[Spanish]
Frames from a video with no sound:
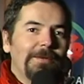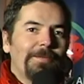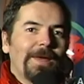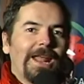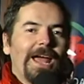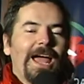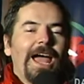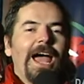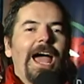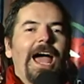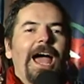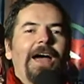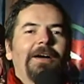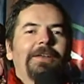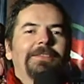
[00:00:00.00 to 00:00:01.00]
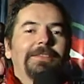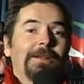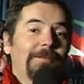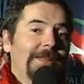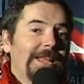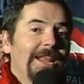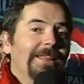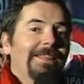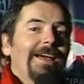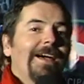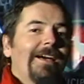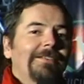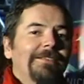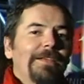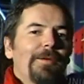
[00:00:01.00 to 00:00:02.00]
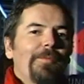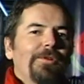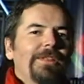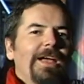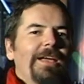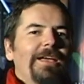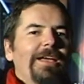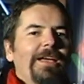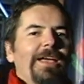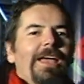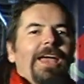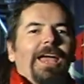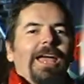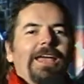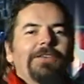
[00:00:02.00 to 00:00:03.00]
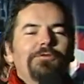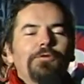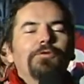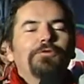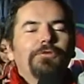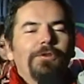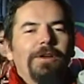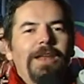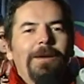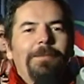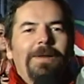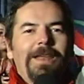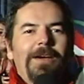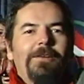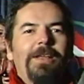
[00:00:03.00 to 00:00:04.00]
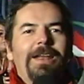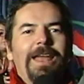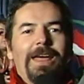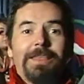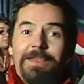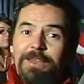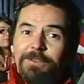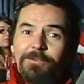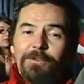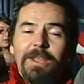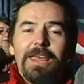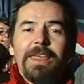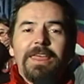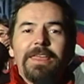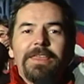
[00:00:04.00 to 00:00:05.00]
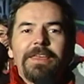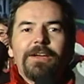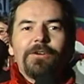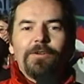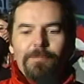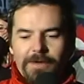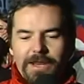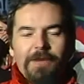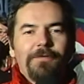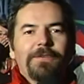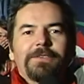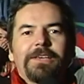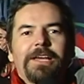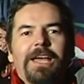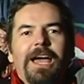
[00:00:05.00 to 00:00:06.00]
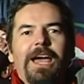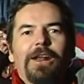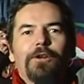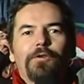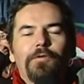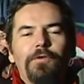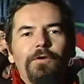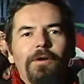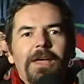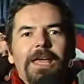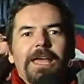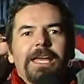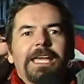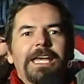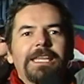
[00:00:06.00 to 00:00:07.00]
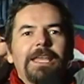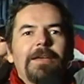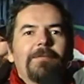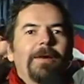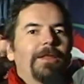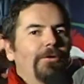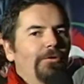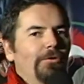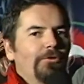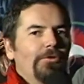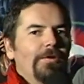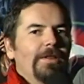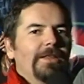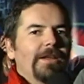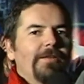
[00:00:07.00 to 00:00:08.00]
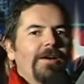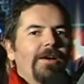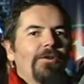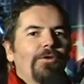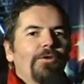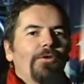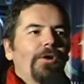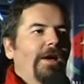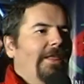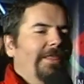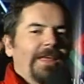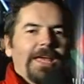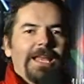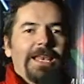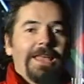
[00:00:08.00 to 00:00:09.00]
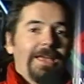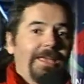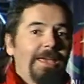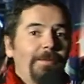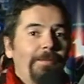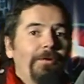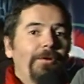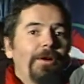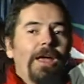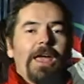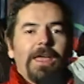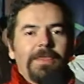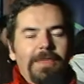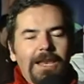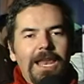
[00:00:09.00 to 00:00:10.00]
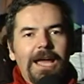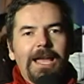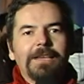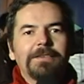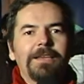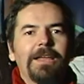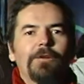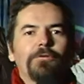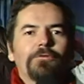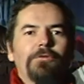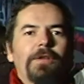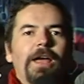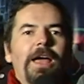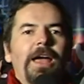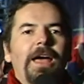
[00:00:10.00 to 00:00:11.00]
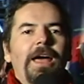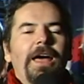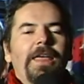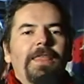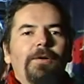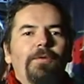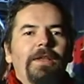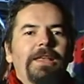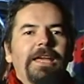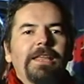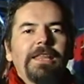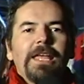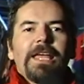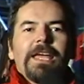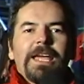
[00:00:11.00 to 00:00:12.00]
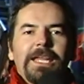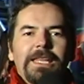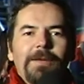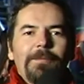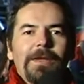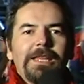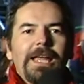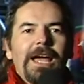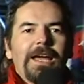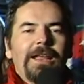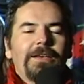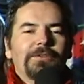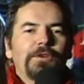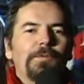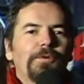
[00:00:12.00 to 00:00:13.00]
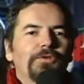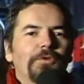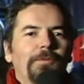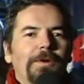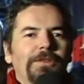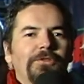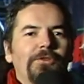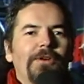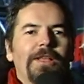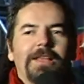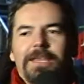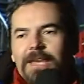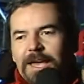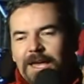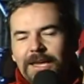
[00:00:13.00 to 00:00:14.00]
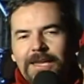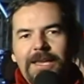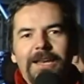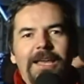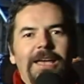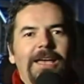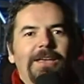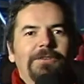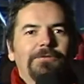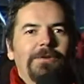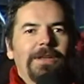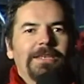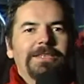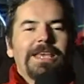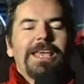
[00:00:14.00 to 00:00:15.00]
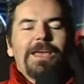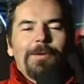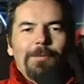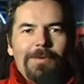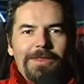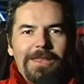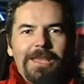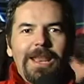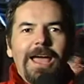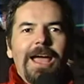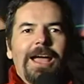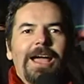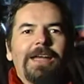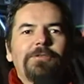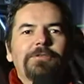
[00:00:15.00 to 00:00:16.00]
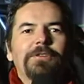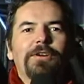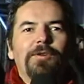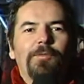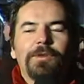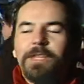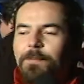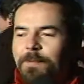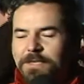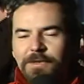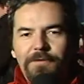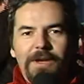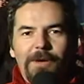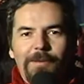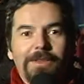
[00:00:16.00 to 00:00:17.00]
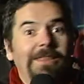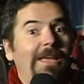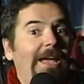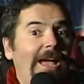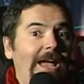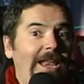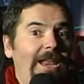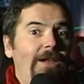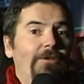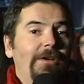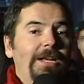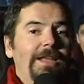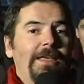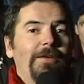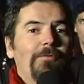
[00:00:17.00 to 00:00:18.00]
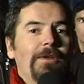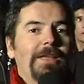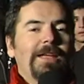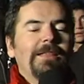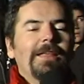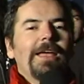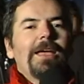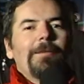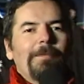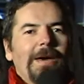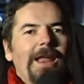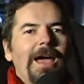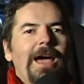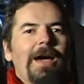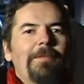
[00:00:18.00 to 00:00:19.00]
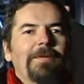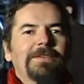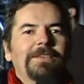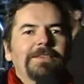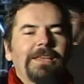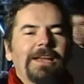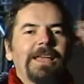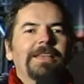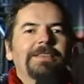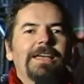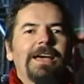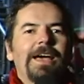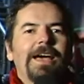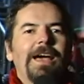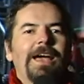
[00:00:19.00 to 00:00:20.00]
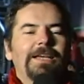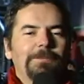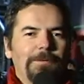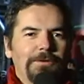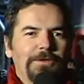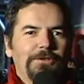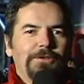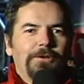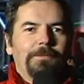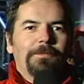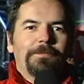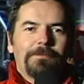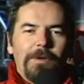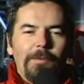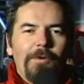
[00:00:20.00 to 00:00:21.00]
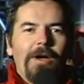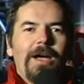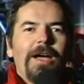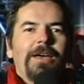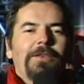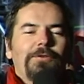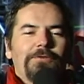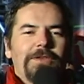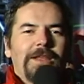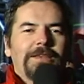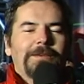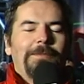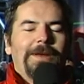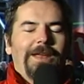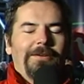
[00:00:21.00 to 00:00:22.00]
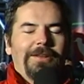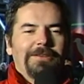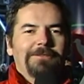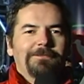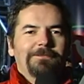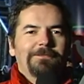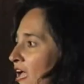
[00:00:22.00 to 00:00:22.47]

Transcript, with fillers: para terminar esta ceremonia, eh, eh, hizo uso de la palabra la directora de IDECO, María Francisca Arrullo, quien eh, valoró todo el trabajo del equipo de la Casa de la Cultura de Huelquén y también agradeció, por supuesto, el que Ángela Suárez viniera acá a nuestra comuna, específicamente a la localidad de Huelquén, para presentar esta exposición. Vamos a escuchar esas palabras.